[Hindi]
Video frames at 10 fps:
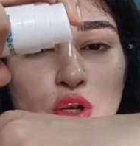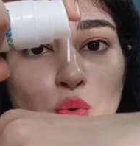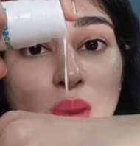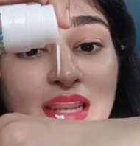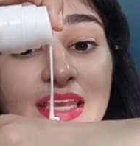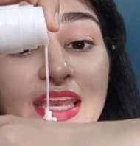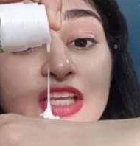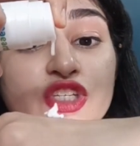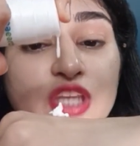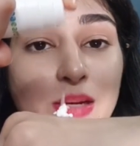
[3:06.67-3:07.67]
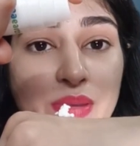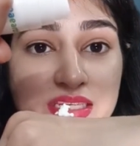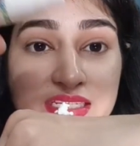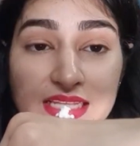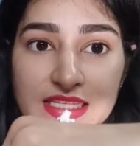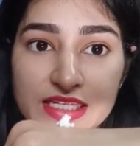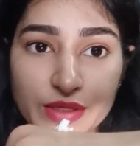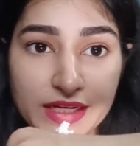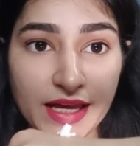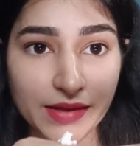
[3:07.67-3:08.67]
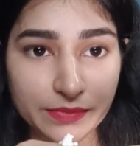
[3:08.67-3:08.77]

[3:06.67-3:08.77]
वेल ये एक जेल बेस्ड सनस्क्रीन है